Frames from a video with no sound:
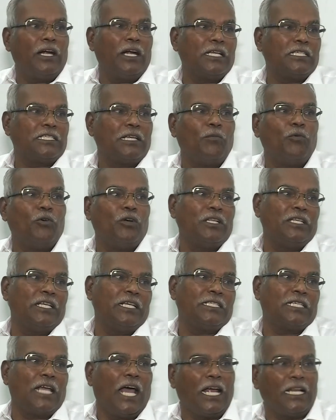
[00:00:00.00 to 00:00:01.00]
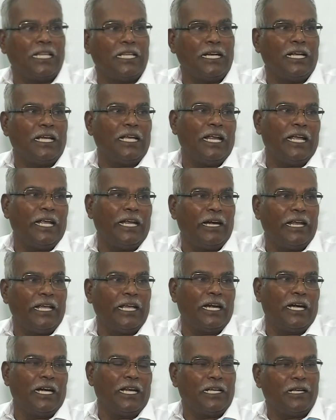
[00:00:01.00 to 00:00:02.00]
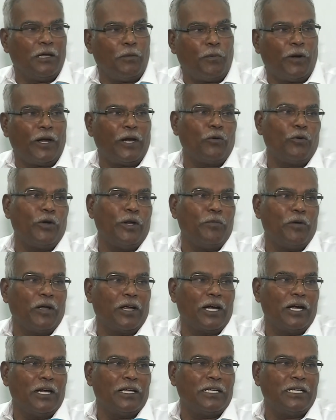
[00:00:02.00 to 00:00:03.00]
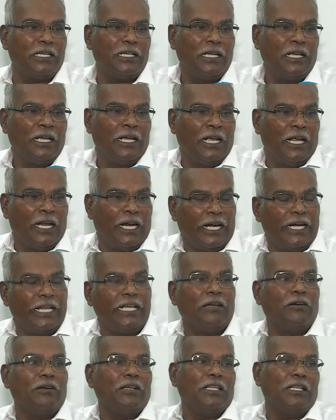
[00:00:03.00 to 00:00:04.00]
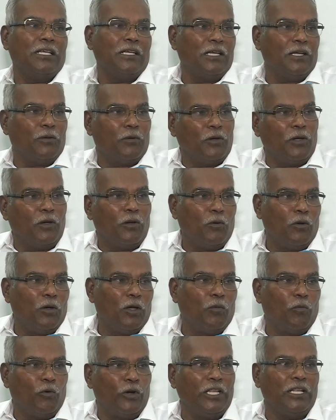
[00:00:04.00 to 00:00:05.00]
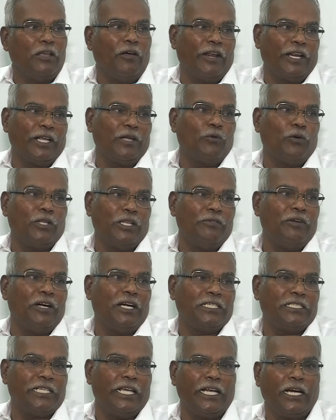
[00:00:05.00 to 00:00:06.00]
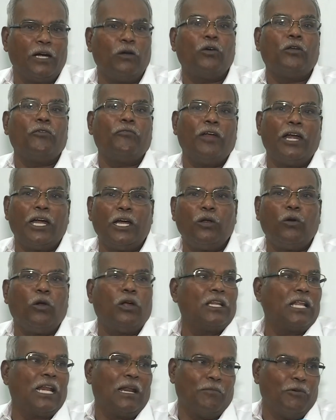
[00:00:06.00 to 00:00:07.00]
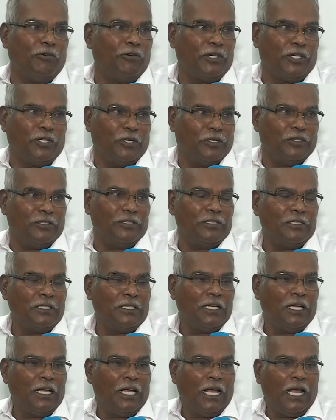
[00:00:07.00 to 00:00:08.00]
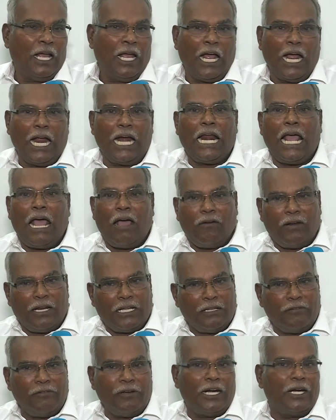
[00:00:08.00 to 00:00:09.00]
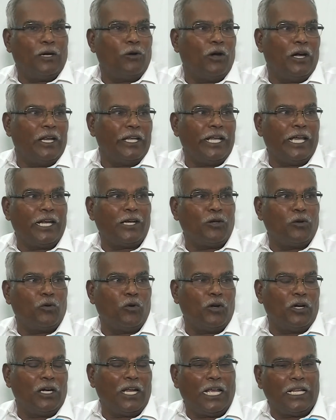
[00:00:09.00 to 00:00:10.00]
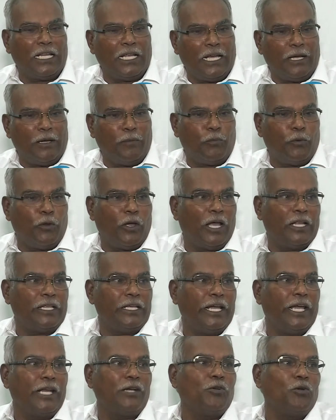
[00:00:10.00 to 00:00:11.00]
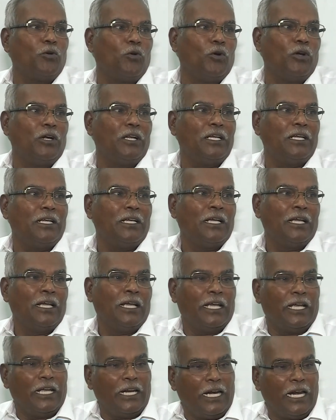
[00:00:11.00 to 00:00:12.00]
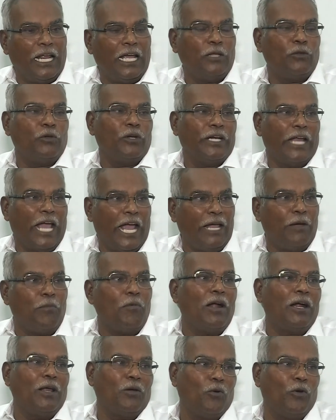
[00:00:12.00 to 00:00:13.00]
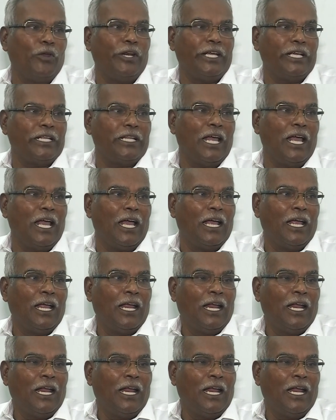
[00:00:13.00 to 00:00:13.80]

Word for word: என்ன சமூகத்தை சார்ந்திருக்கிற இளைஞர்களுக்கு பழங்குடி மக்களுக்கு நீங்கள் வந்து முடிந்த வரைக்கும் உதவிகளை செய்யுங்கள் ஒரு வேண்டுகோள் தான் நம்ம விட்டோம் ஆனால் அவர் அந்த வேண்டுகோளை ஏற்றுக்கொண்டு அதை அதை ஏற்றுக்கொண்டு இல்லை அது ஒரு நியாயமான கோரிக்கை தான்